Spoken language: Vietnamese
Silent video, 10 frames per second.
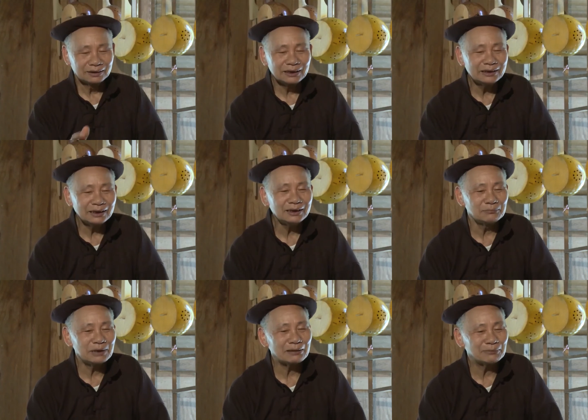tiên tiến
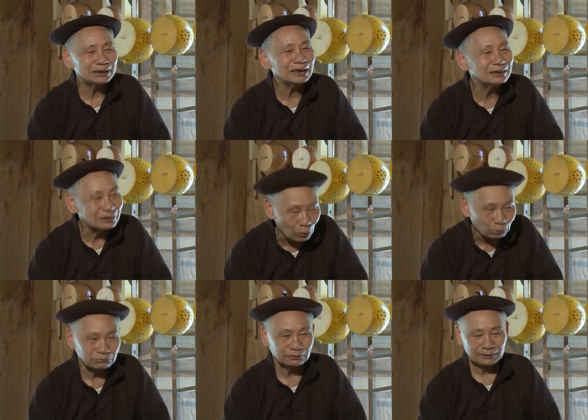đậm đà bản sắc dân
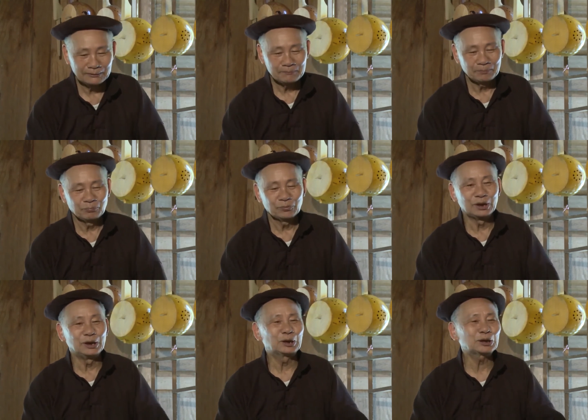tộc
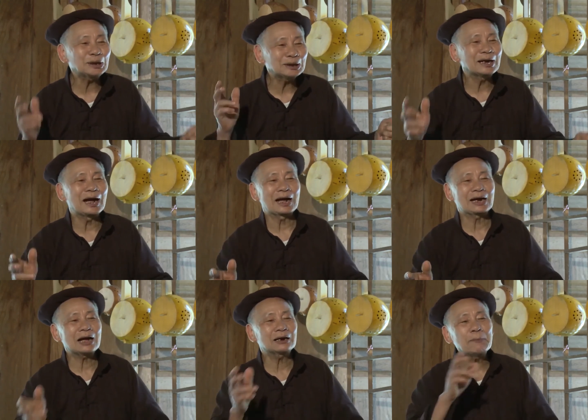thì tất cả
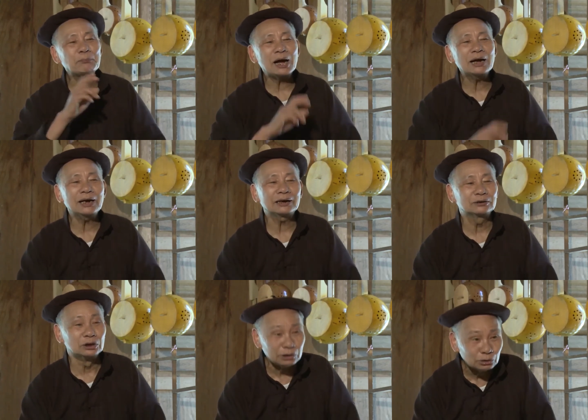các cấp các
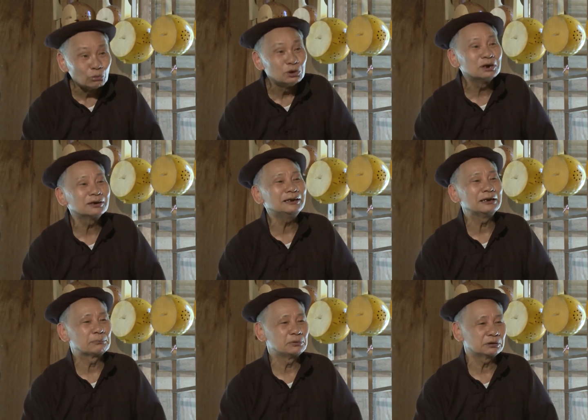ngành từ trung ương đến
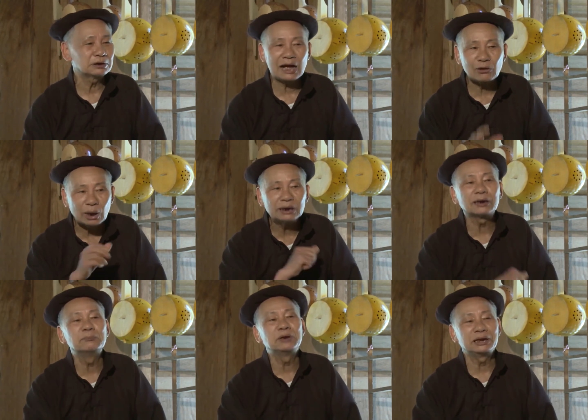địa phương đã quan
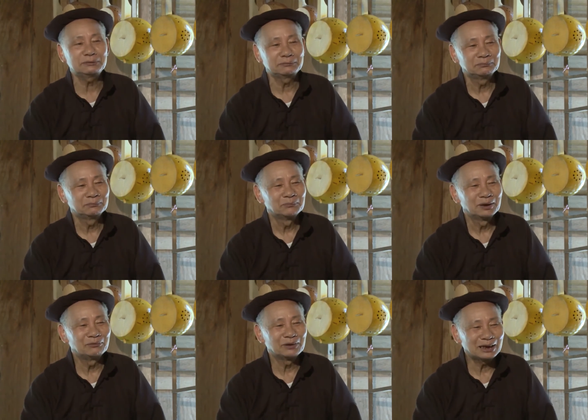tâm đến
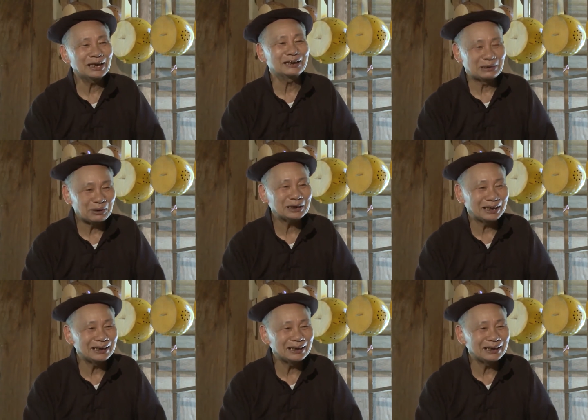về cái làn điệu hát